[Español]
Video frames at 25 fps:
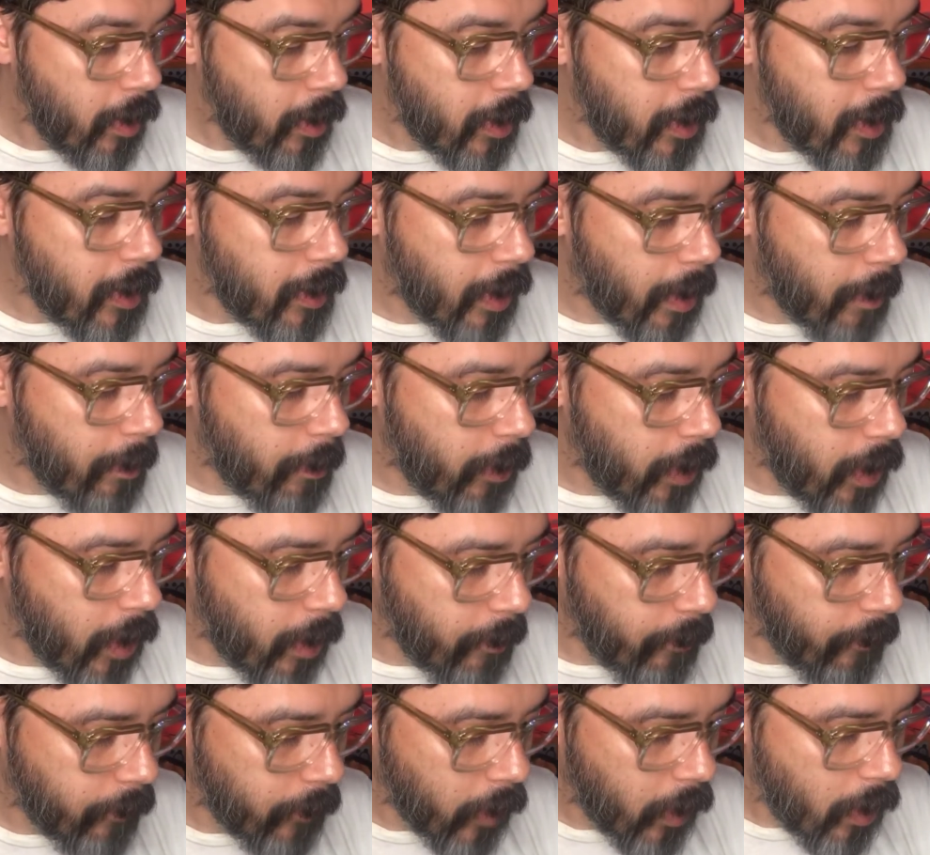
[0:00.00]
Y
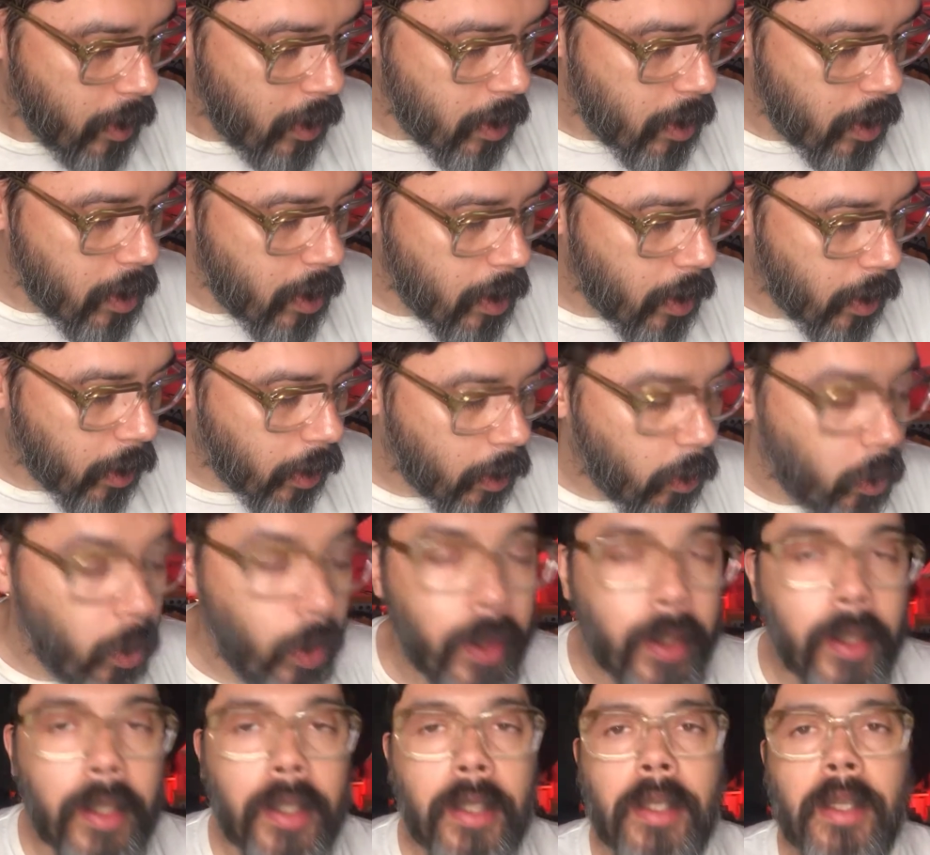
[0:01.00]
también eh,
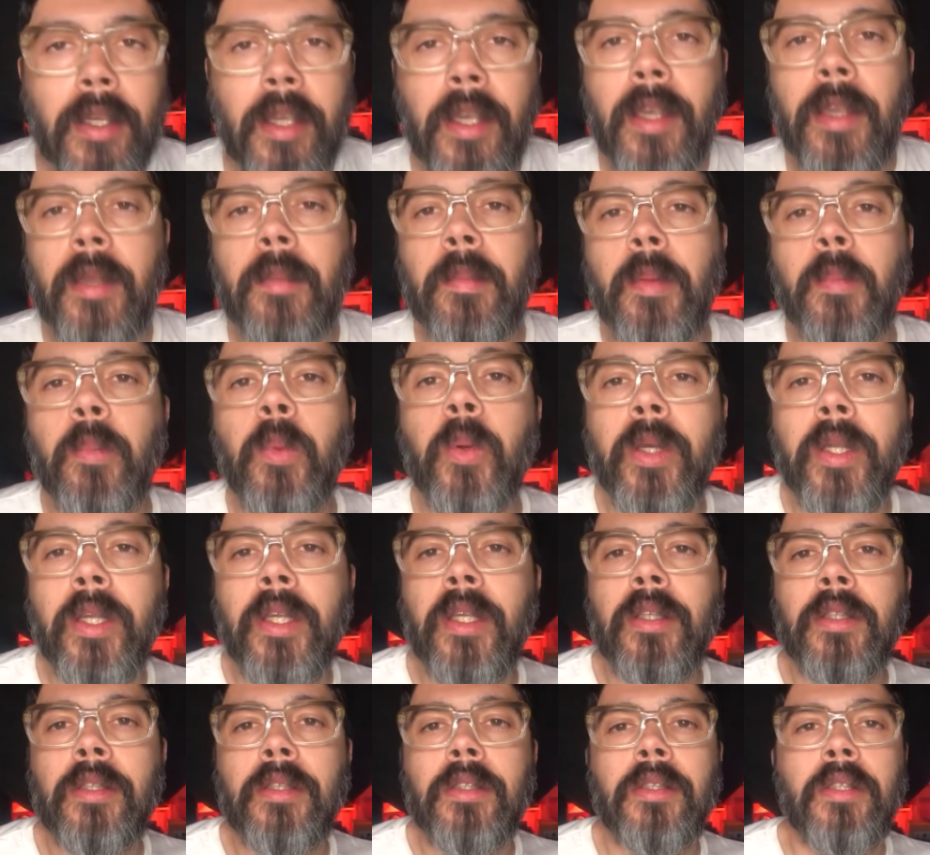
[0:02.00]
recuerden que me
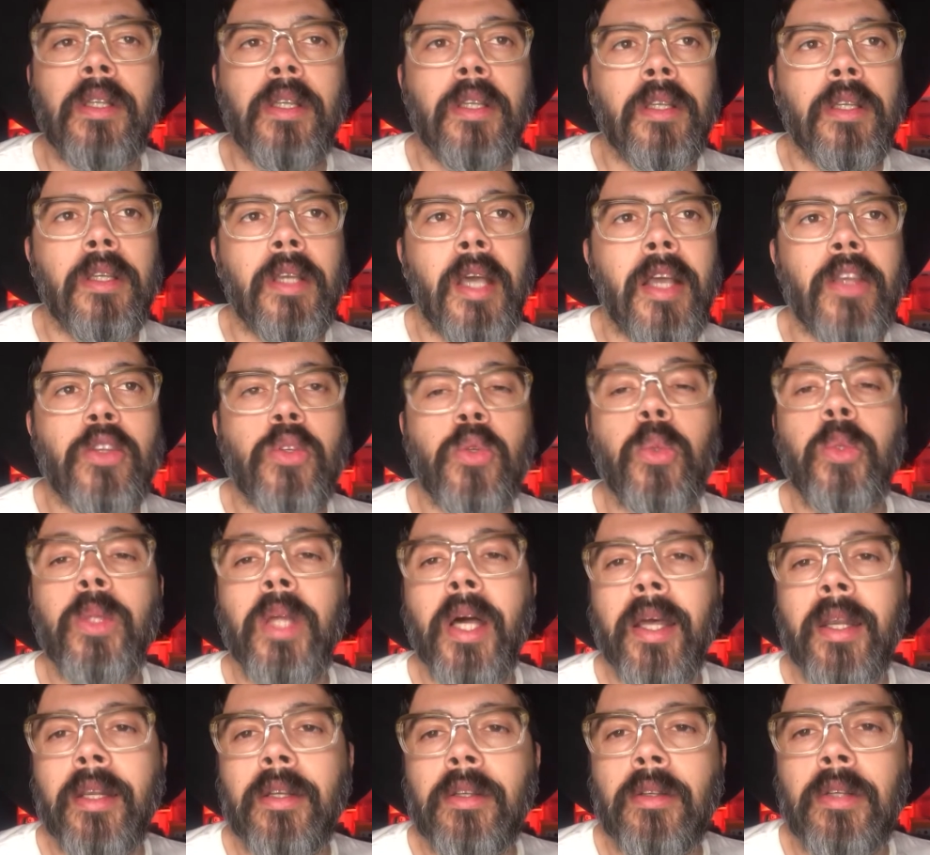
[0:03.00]
pueden
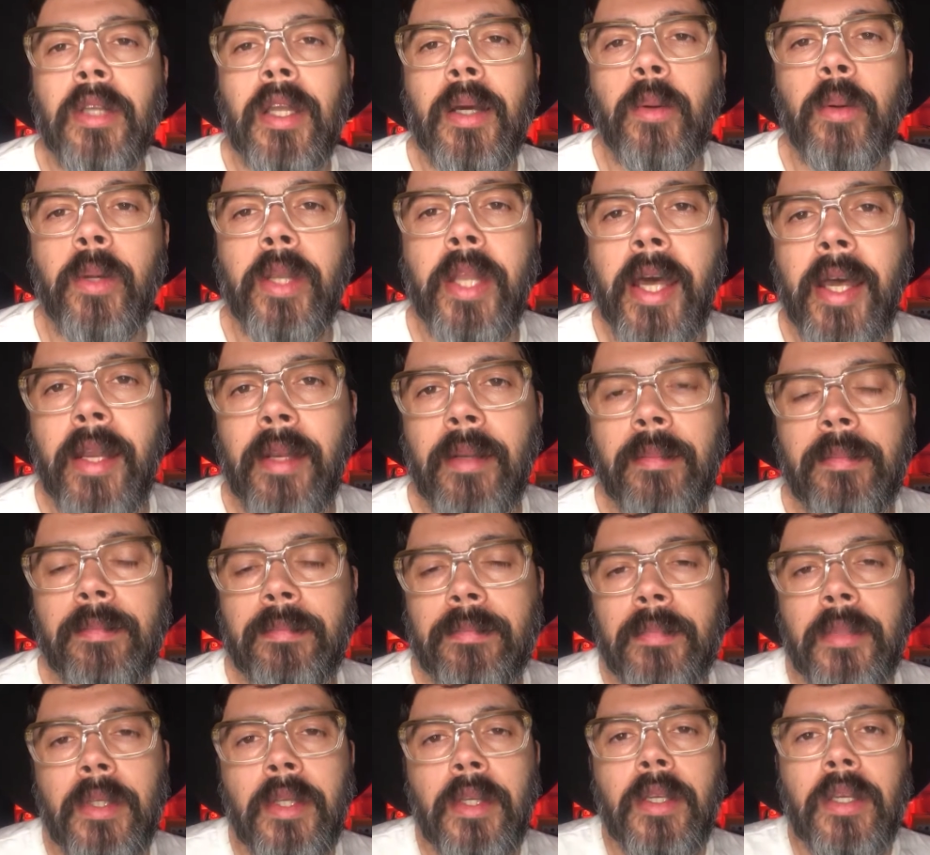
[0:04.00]
ayudar, colaborar
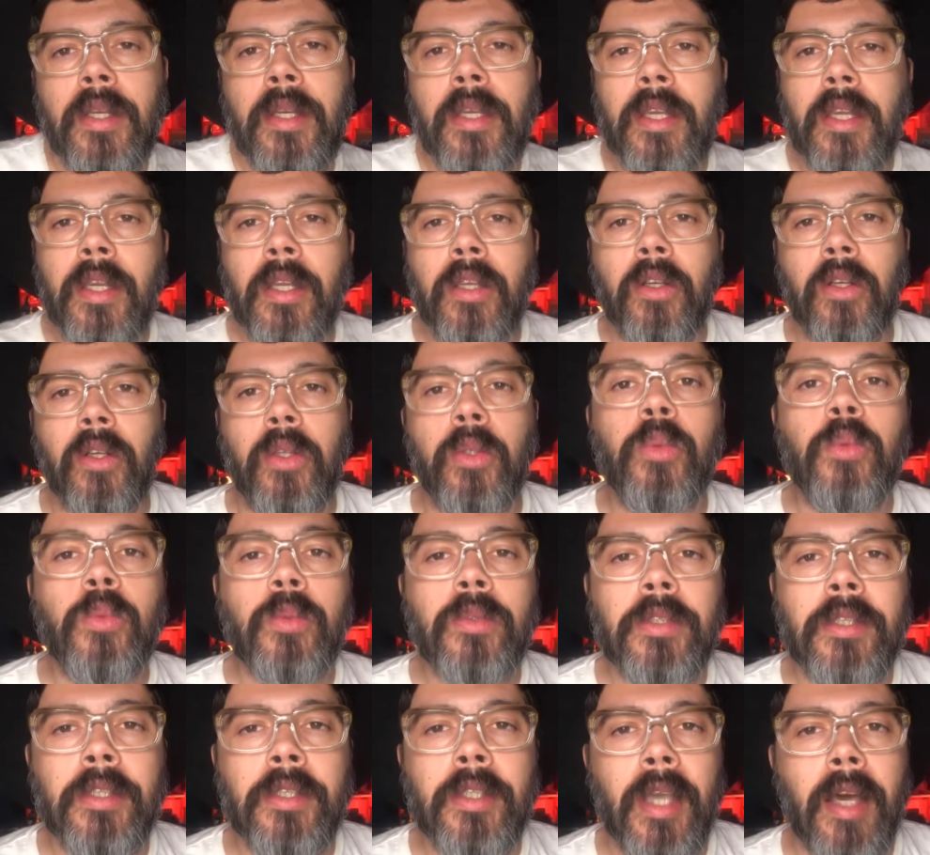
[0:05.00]
eh, con
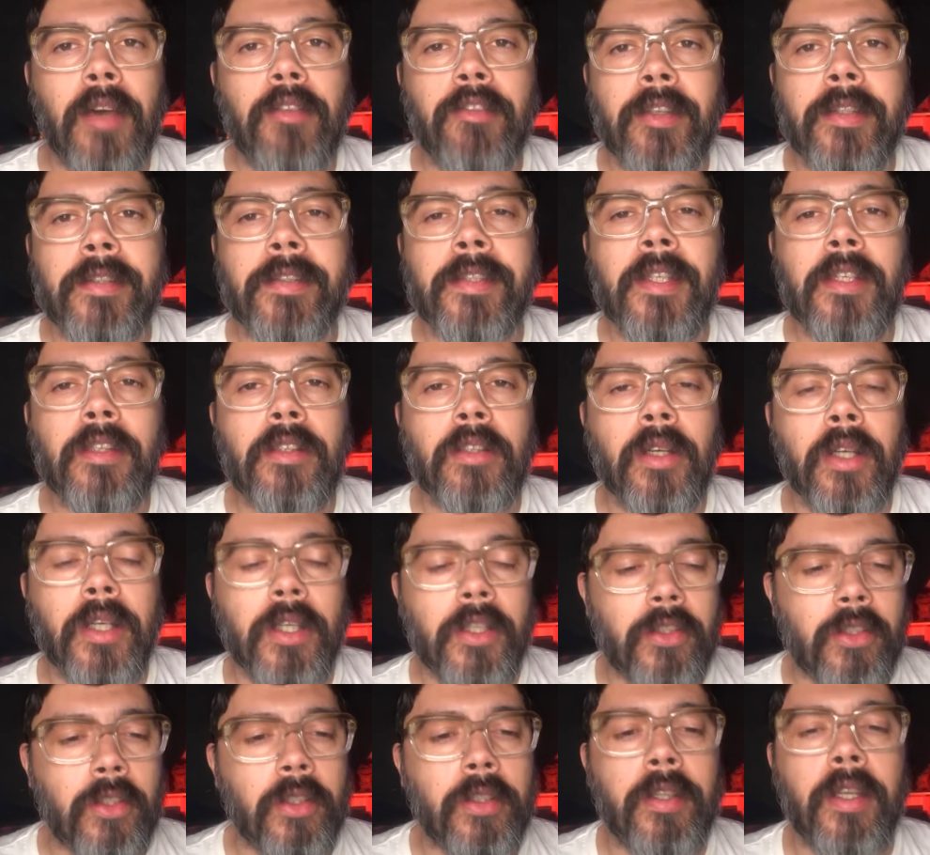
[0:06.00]
un cafecito,
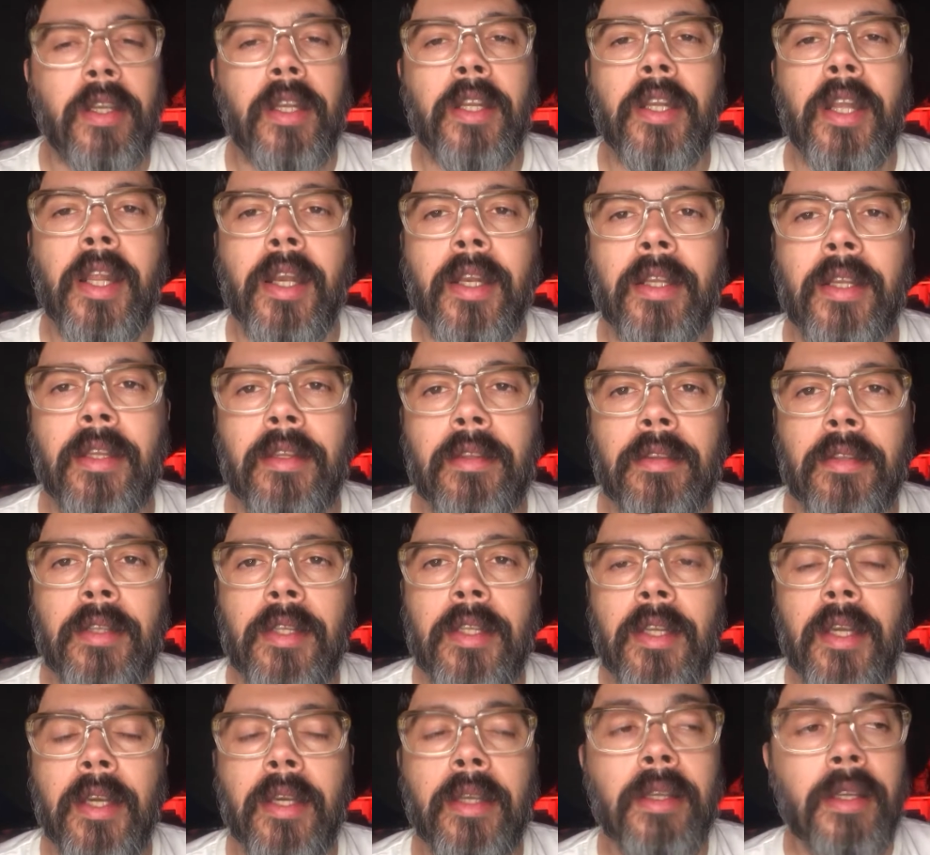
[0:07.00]
aquellos que están en
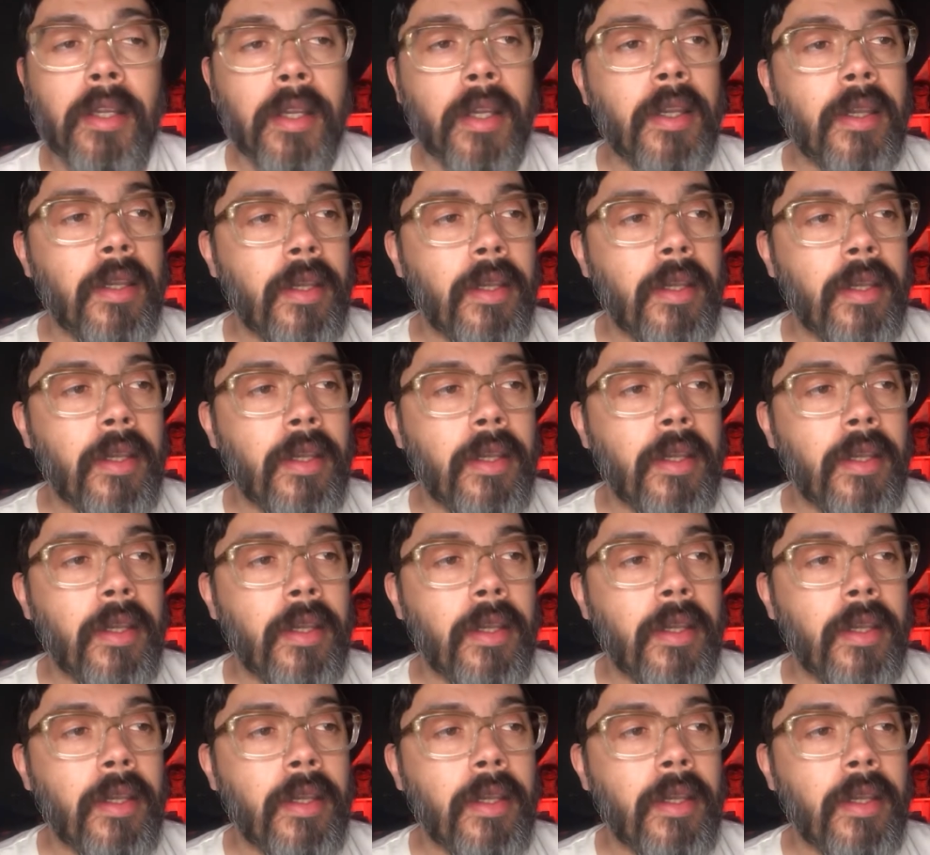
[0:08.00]
Argentina.